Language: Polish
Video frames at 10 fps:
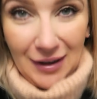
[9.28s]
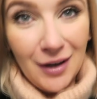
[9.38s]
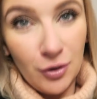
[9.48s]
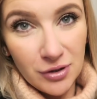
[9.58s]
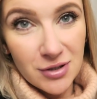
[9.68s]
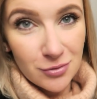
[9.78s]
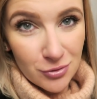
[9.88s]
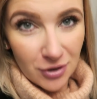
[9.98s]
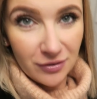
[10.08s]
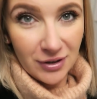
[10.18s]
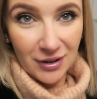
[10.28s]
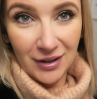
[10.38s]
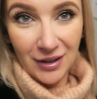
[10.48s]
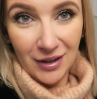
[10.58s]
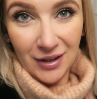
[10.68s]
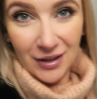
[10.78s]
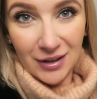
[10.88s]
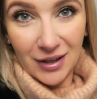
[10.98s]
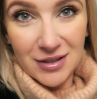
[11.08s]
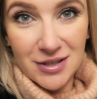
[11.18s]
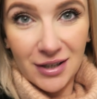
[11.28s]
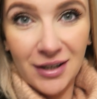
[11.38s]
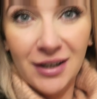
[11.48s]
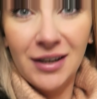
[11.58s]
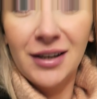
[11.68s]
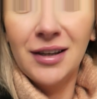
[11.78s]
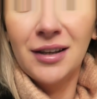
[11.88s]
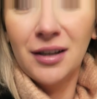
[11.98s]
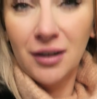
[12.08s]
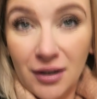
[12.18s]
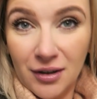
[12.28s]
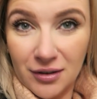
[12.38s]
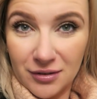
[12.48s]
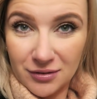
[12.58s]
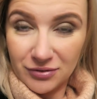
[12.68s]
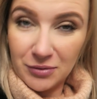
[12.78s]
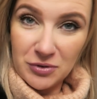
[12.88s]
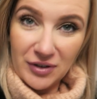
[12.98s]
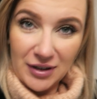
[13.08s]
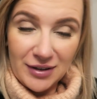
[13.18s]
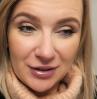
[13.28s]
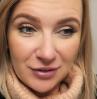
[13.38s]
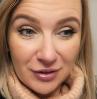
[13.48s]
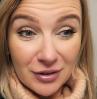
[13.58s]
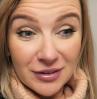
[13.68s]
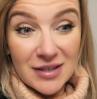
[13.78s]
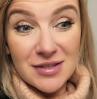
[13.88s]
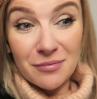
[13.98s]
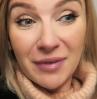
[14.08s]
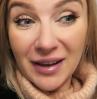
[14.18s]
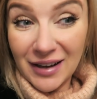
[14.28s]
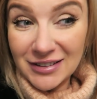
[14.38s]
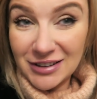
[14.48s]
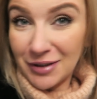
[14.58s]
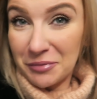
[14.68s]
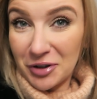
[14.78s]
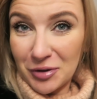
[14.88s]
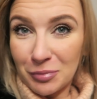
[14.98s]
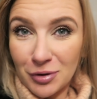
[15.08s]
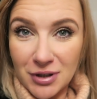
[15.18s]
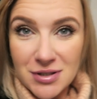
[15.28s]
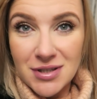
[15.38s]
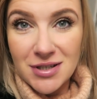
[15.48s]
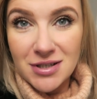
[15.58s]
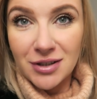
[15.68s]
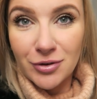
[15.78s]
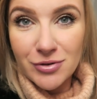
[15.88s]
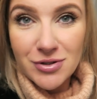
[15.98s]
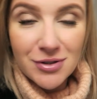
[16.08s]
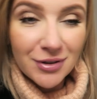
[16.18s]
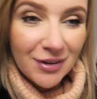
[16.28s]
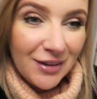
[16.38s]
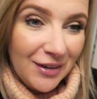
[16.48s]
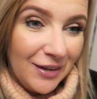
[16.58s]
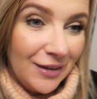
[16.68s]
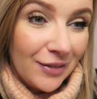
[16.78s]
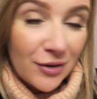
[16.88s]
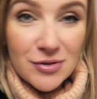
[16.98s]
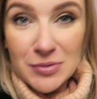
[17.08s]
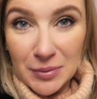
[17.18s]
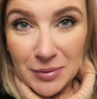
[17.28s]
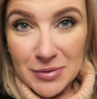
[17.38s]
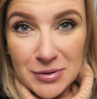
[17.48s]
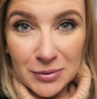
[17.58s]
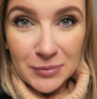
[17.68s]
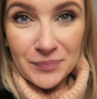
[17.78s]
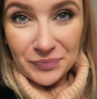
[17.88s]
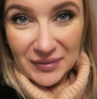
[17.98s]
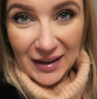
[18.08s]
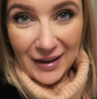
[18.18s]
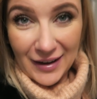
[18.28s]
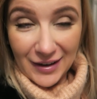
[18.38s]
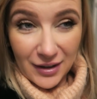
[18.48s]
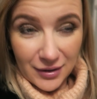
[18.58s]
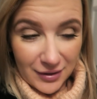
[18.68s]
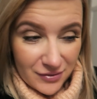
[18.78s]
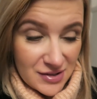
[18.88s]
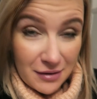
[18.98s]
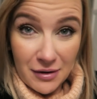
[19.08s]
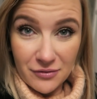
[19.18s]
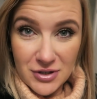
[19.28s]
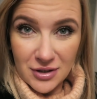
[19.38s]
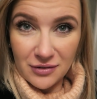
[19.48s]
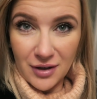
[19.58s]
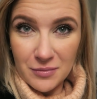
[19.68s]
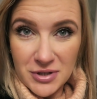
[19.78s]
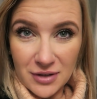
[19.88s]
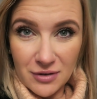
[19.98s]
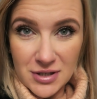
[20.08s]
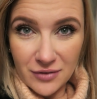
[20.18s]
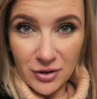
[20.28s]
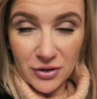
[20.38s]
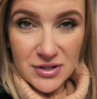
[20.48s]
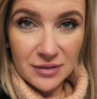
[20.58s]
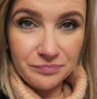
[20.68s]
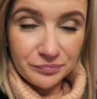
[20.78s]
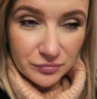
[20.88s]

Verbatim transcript: ale on jest różowy. Także no, w tym świetle tak to wygląda. Jest mega ciemno, bo jest jeszcze noc. Noc po prostu. A ja wstałam, wyszykowałam się i właśnie wychodzę.